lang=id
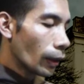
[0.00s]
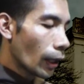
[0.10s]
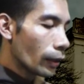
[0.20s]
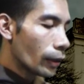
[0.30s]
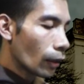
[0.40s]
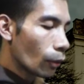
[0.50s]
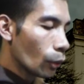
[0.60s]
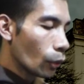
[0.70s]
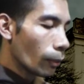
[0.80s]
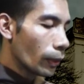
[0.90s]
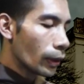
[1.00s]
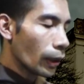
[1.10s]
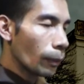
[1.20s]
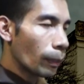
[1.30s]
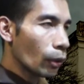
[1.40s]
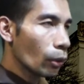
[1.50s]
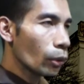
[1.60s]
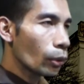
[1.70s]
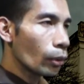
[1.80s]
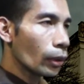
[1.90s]
diajak untuk menjadi
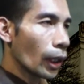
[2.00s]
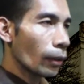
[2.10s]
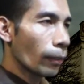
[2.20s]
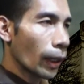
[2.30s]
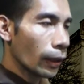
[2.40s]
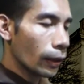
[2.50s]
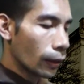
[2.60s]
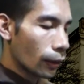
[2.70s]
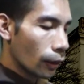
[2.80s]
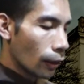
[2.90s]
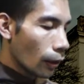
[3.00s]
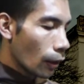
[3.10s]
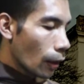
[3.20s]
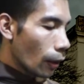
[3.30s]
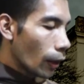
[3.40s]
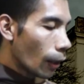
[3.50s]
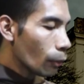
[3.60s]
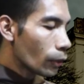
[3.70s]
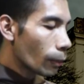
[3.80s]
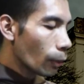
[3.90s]
penuntun yang baik.
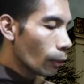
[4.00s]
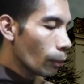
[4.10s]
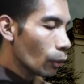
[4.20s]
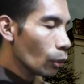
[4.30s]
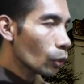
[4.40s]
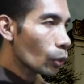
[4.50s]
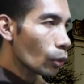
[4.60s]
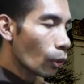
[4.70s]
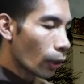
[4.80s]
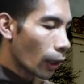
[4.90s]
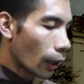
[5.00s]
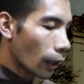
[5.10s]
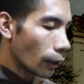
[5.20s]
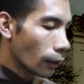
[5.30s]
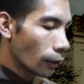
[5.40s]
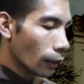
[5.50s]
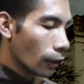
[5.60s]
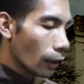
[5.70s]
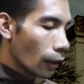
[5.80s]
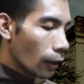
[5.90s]
Namun sebelum menuntun orang lain,
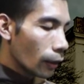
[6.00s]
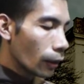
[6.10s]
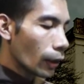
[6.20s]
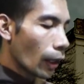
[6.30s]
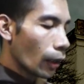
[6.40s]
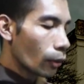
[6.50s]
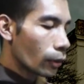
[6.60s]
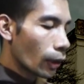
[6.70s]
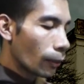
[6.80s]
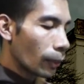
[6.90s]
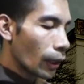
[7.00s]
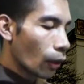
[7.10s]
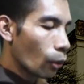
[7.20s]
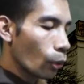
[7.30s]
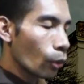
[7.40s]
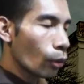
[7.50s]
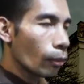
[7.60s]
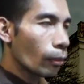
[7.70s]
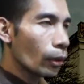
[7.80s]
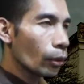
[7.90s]
kita harus terlebih
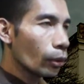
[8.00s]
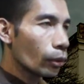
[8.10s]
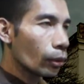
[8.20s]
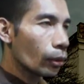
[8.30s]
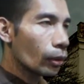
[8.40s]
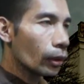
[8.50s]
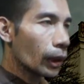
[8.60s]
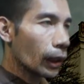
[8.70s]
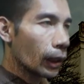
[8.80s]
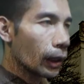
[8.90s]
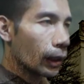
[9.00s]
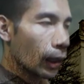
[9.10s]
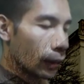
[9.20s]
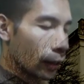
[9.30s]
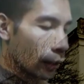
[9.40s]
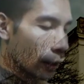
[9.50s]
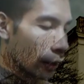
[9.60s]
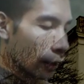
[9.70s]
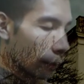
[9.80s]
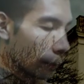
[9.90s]
dahulu menuntun diri kita
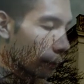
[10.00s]
sendiri.